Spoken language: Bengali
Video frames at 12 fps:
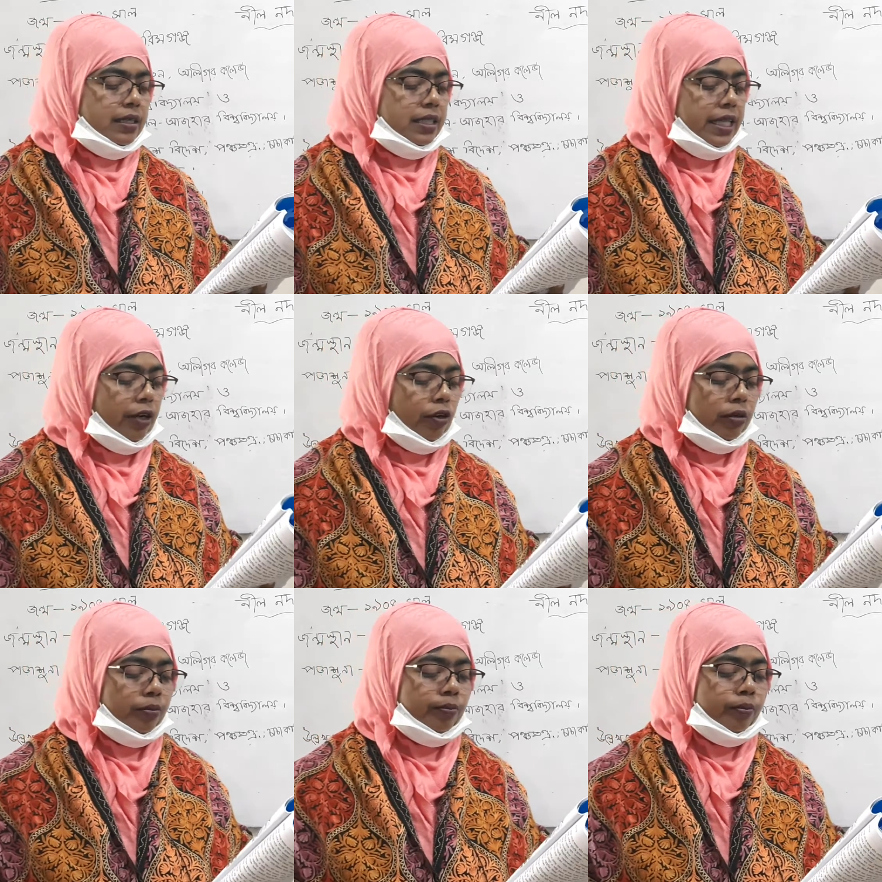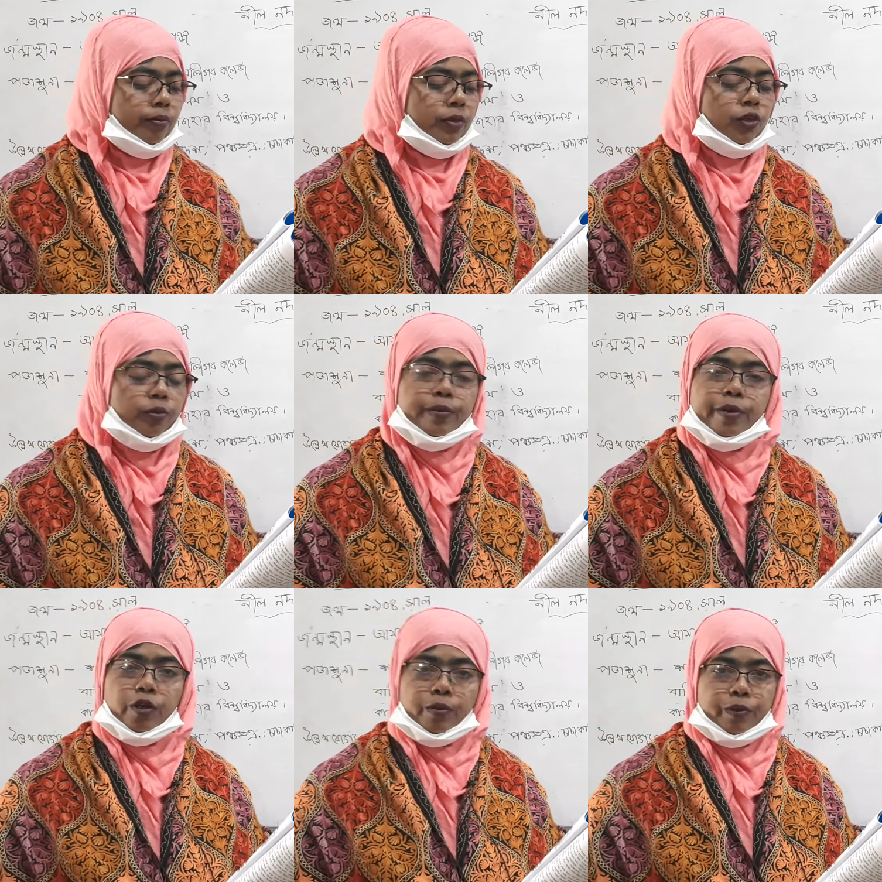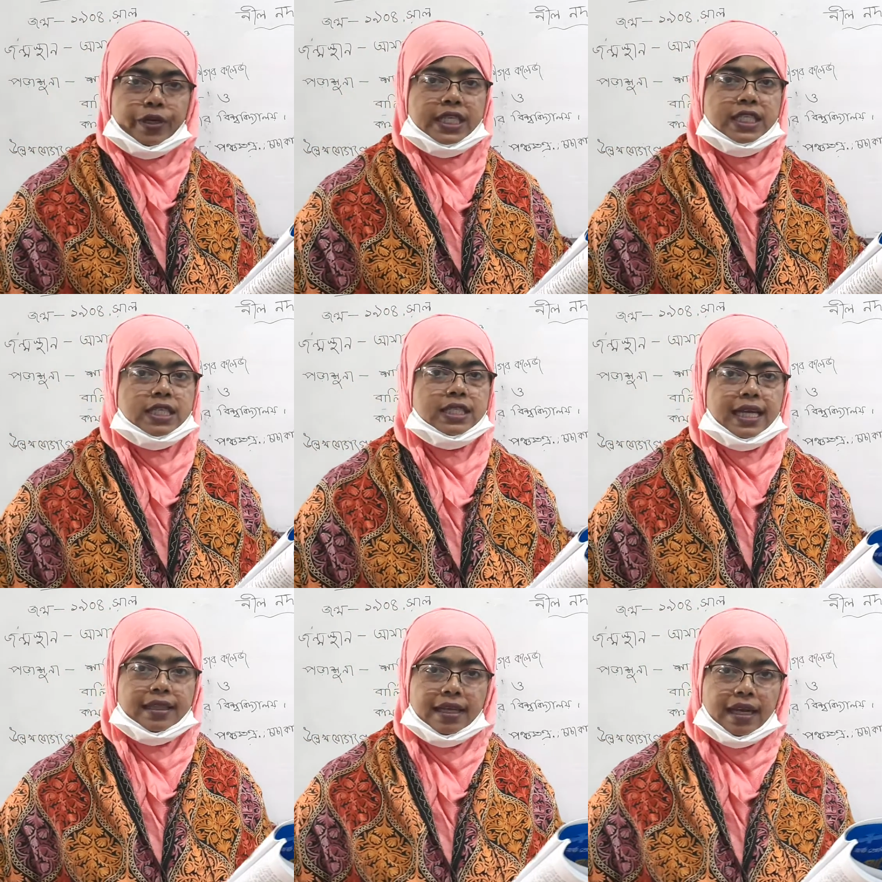সেই মরুভূমির ওপরে যে
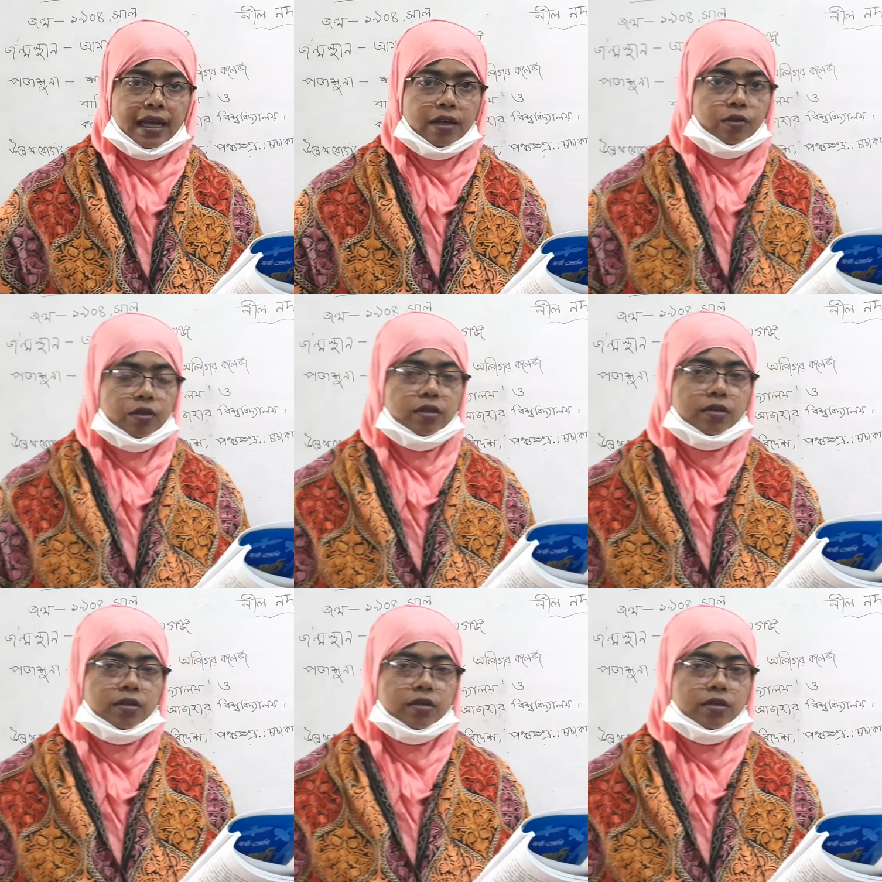চাঁদের আলো